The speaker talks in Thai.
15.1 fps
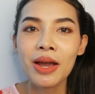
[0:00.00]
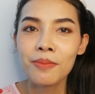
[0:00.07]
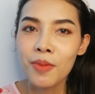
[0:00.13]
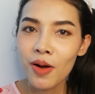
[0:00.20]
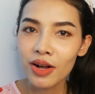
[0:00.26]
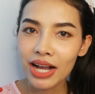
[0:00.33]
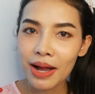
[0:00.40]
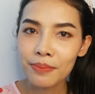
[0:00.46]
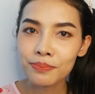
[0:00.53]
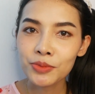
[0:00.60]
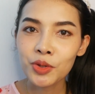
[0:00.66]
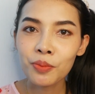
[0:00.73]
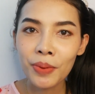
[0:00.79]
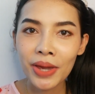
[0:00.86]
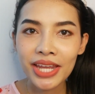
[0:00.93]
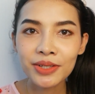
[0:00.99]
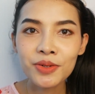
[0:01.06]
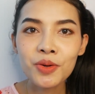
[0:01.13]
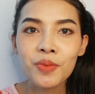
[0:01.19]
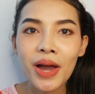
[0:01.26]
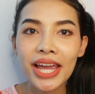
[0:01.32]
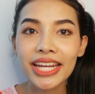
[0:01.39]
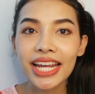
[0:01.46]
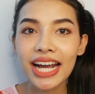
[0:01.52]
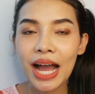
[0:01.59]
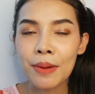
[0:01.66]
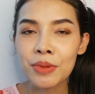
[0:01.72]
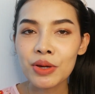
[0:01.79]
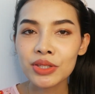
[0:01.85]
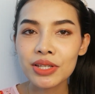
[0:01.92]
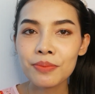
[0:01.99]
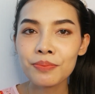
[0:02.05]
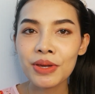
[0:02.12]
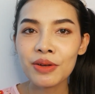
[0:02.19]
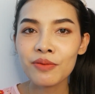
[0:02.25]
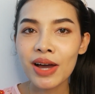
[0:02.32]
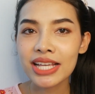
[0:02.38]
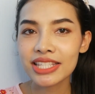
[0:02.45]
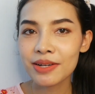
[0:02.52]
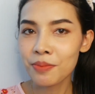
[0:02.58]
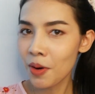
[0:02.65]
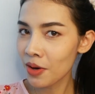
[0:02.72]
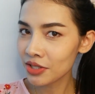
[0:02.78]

เหมาะกับทุกเพศทุกวัยนะคะไม่จำเป็นว่าจะ